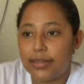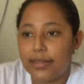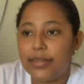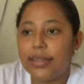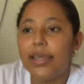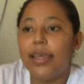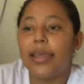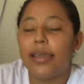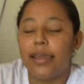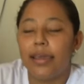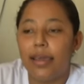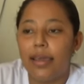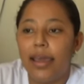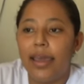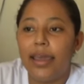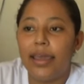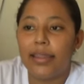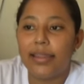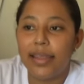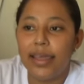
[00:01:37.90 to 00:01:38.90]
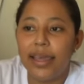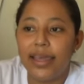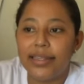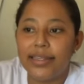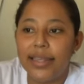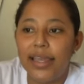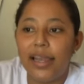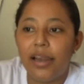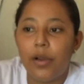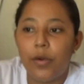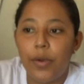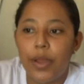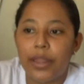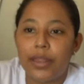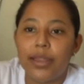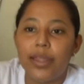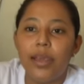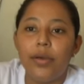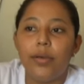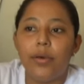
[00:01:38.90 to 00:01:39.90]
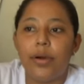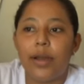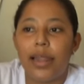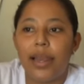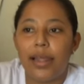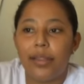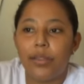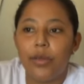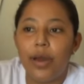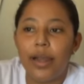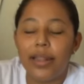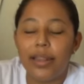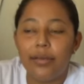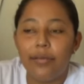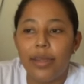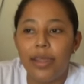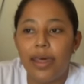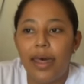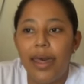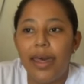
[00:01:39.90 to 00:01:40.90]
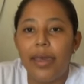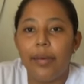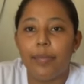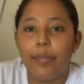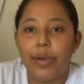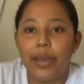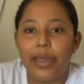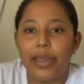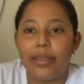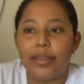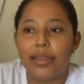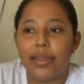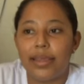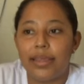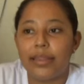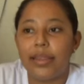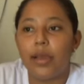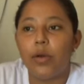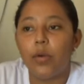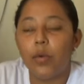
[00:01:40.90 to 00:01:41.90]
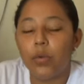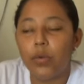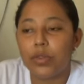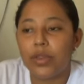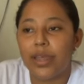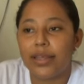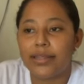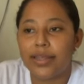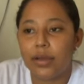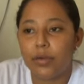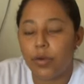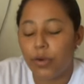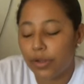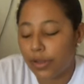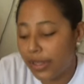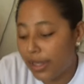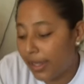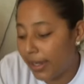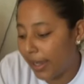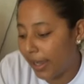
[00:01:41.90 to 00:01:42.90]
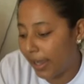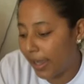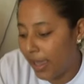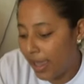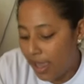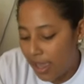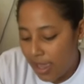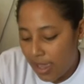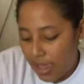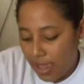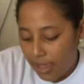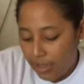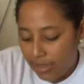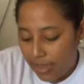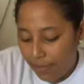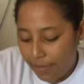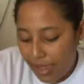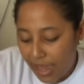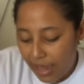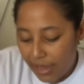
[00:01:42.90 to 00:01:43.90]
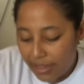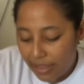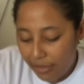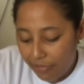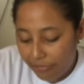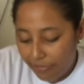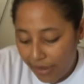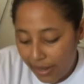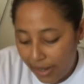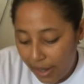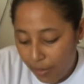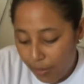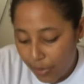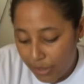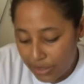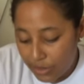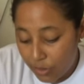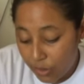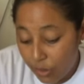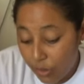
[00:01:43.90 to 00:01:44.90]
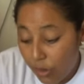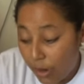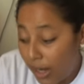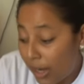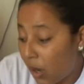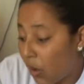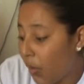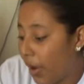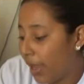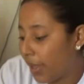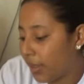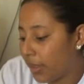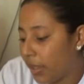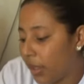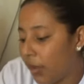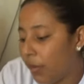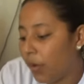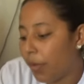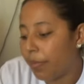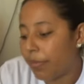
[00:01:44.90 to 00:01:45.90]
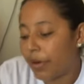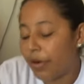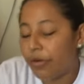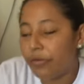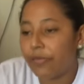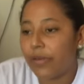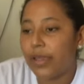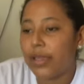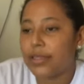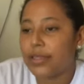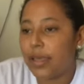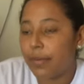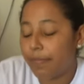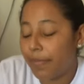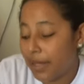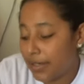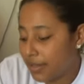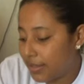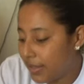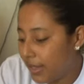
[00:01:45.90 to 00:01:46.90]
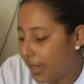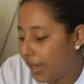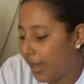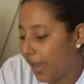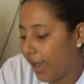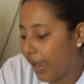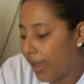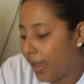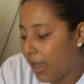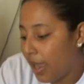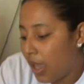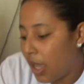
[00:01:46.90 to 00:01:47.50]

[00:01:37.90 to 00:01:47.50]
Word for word: Sí, este, ese es el objetivo, que las dos actividades pues este, estén juntas, se coordinen. También estas ferias pues son con el objetivo, profe, y se persigue.